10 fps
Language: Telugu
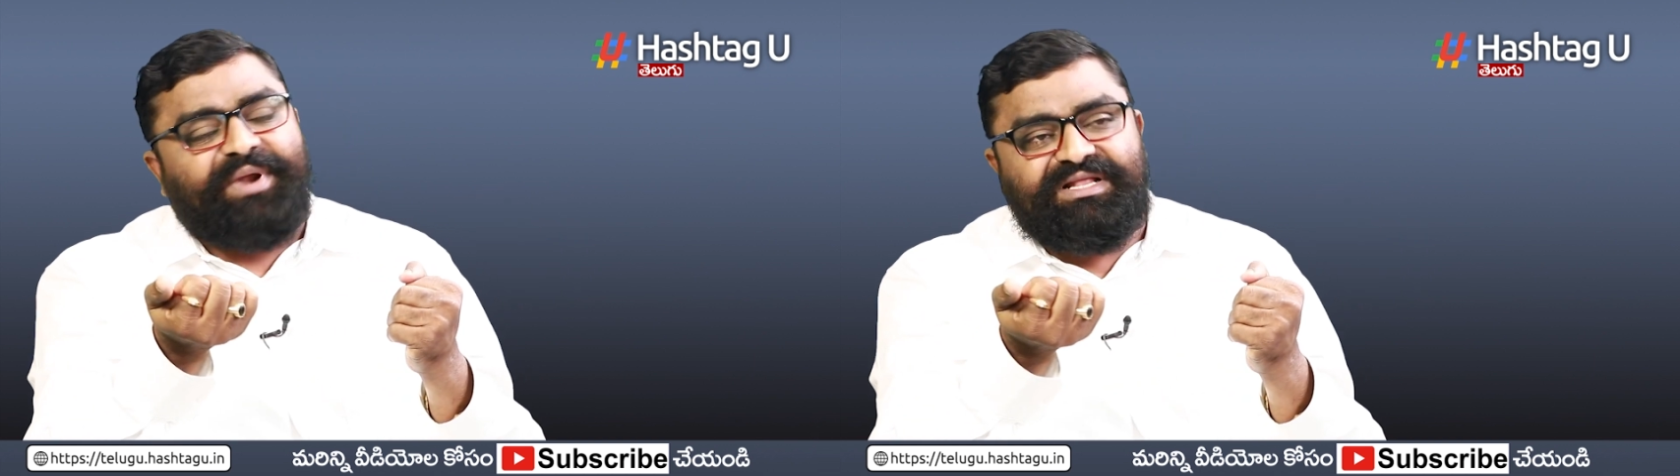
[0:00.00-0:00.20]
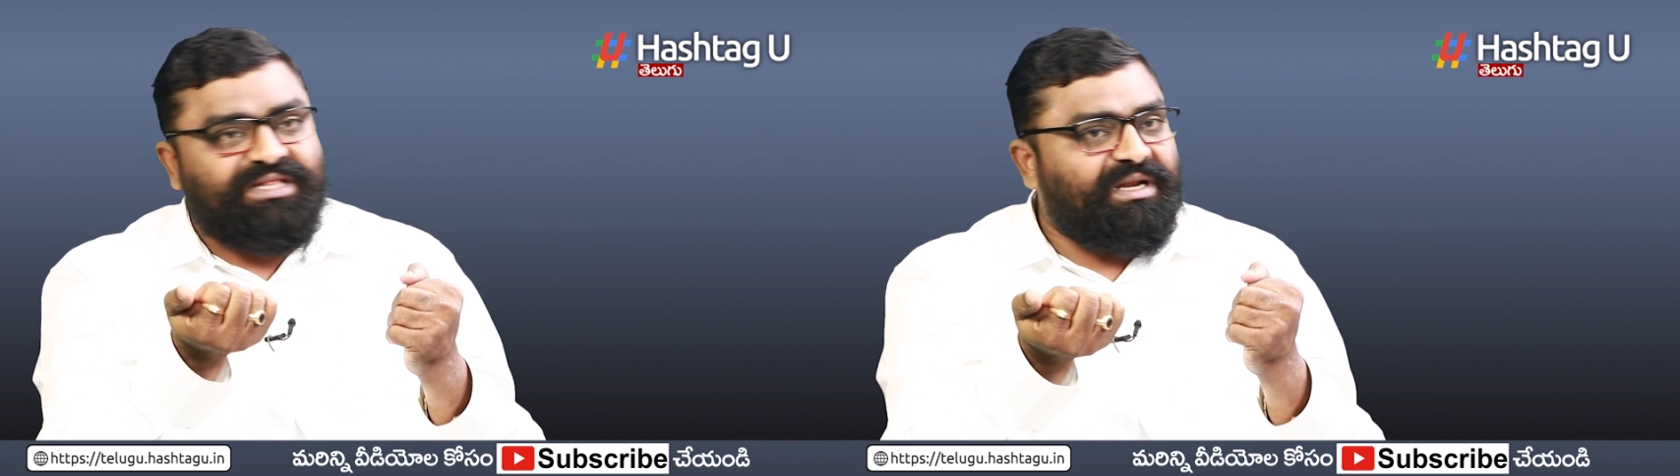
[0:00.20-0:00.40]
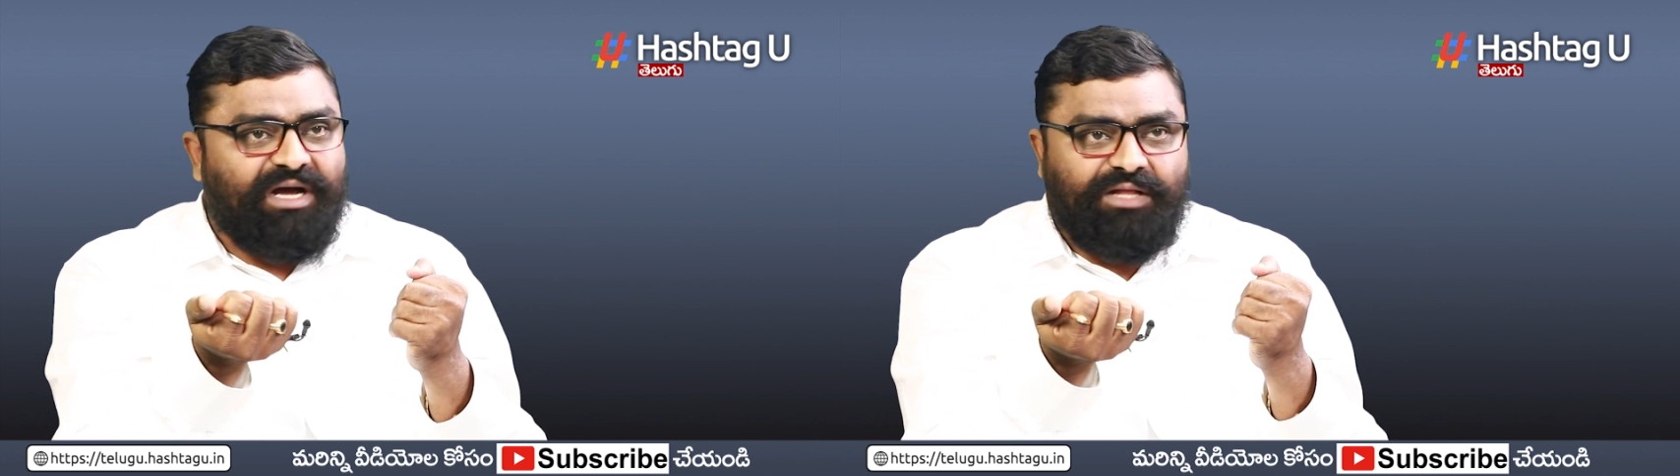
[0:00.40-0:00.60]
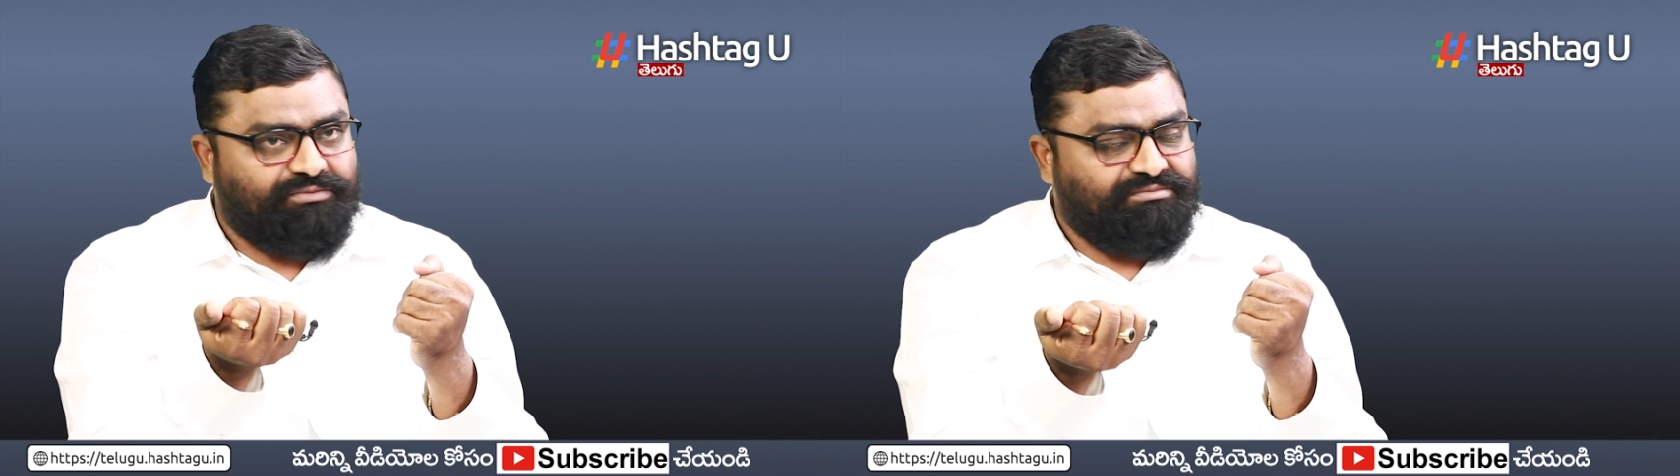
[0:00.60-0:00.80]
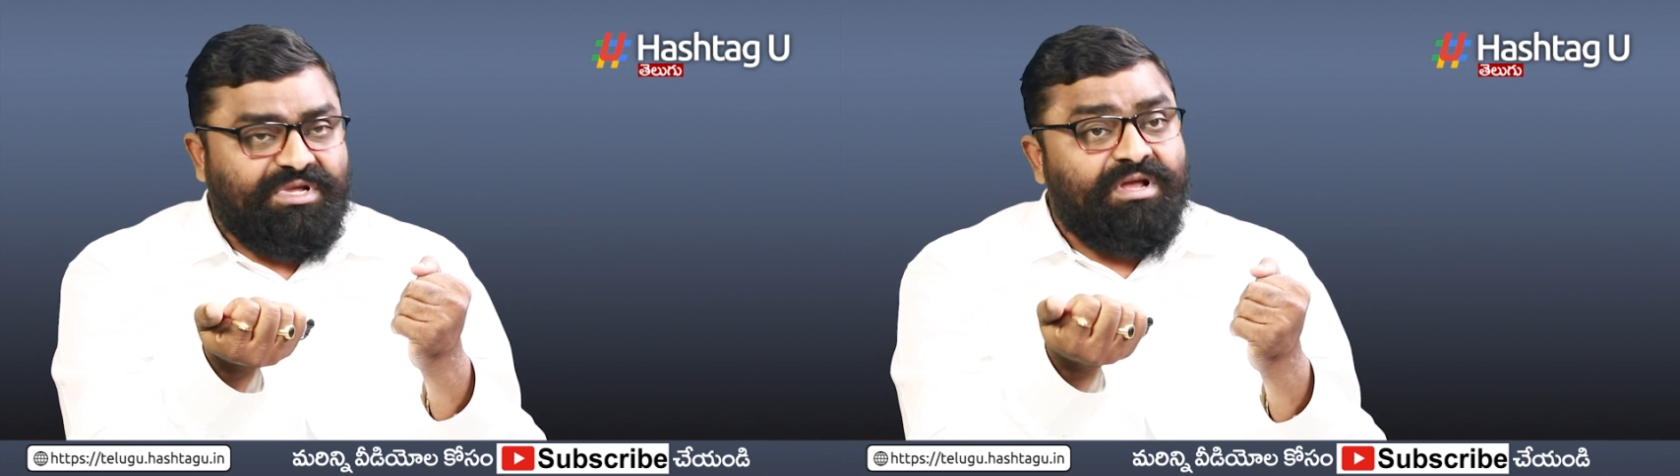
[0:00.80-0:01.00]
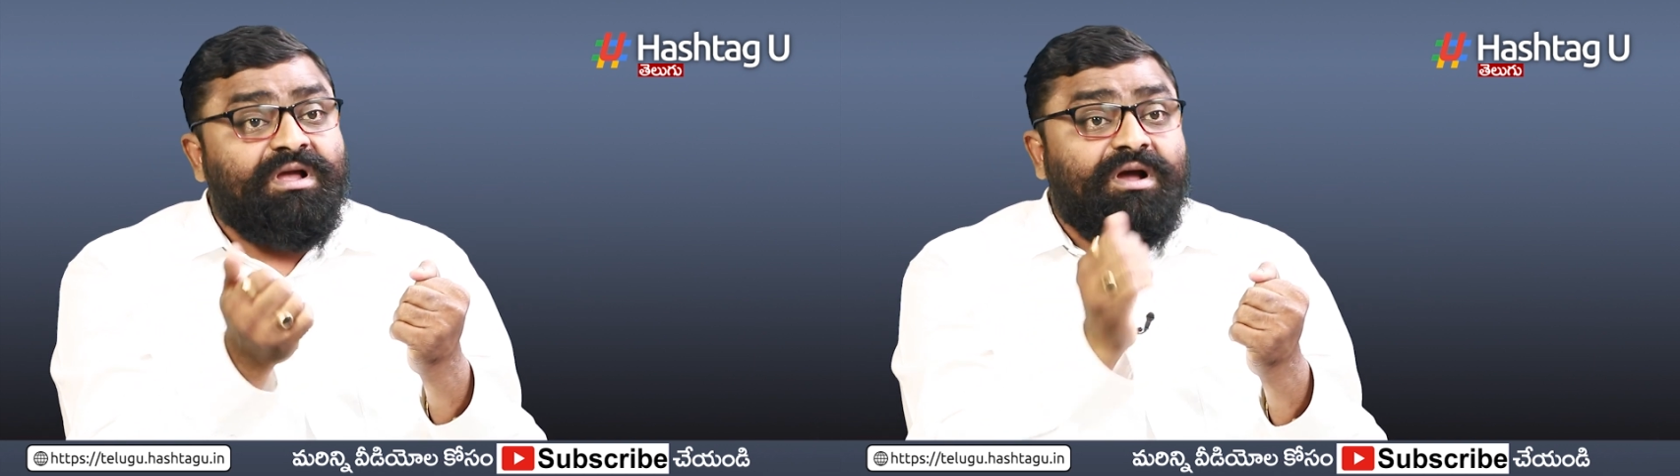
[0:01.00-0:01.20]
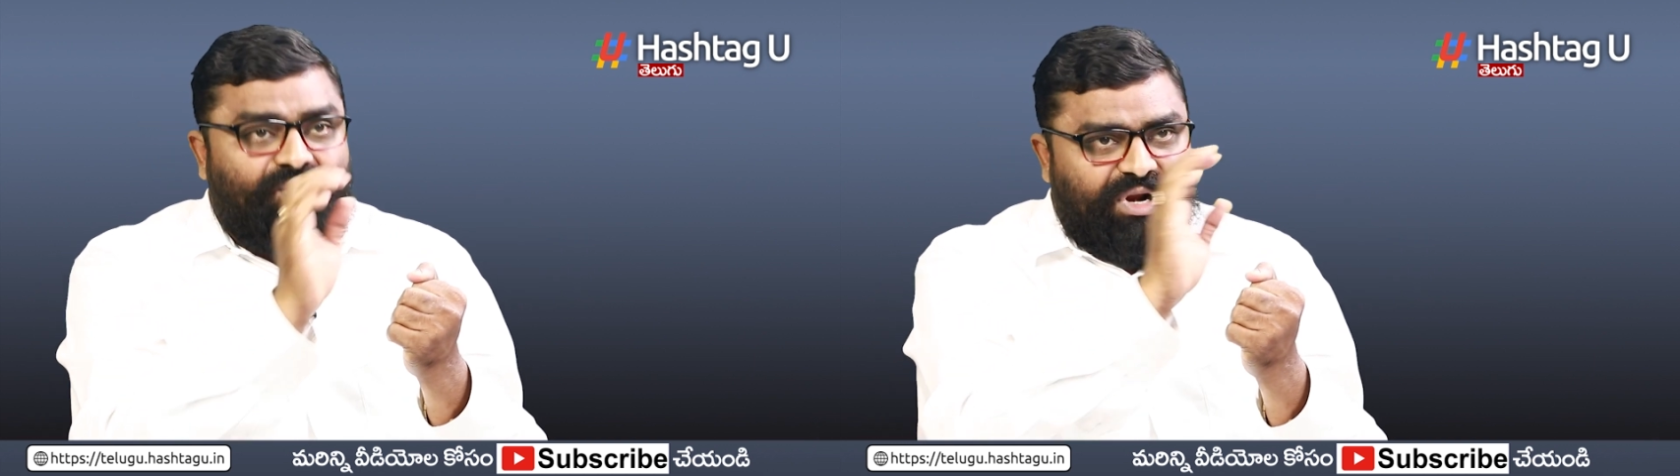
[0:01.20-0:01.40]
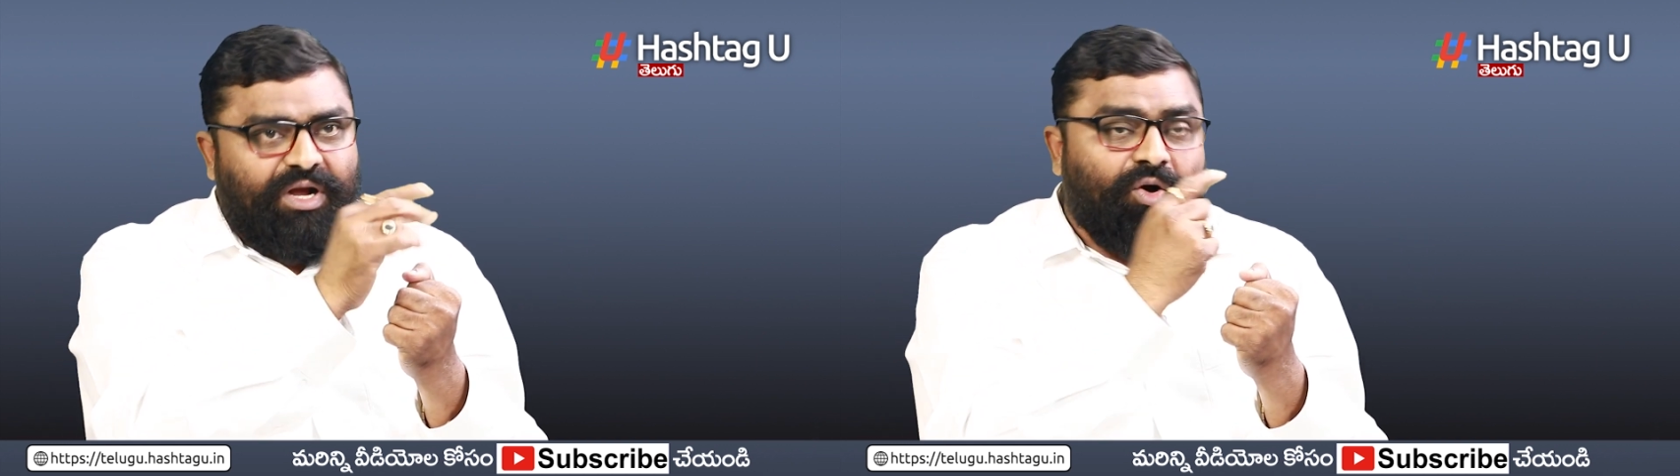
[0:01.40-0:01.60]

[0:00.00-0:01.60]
ప్రయత్నాలు కాదు వాళ్ళని